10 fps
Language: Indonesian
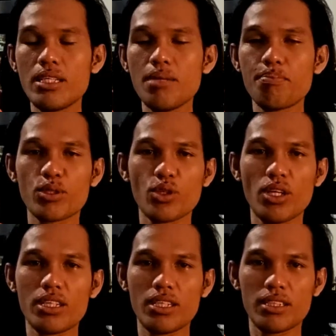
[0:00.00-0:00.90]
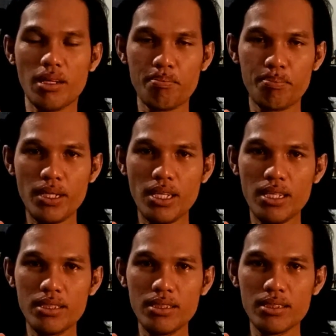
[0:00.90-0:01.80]
Hanya persoalan
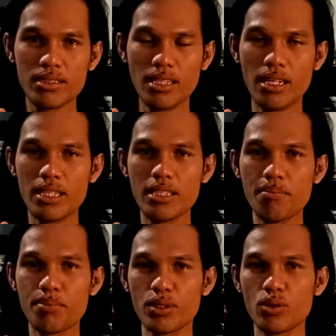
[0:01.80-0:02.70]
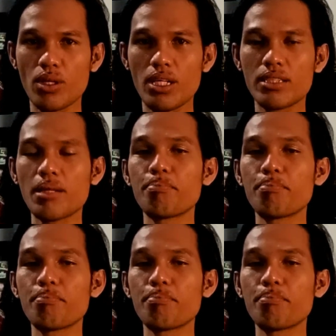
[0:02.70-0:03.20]
keterampilan dan hanya persoalan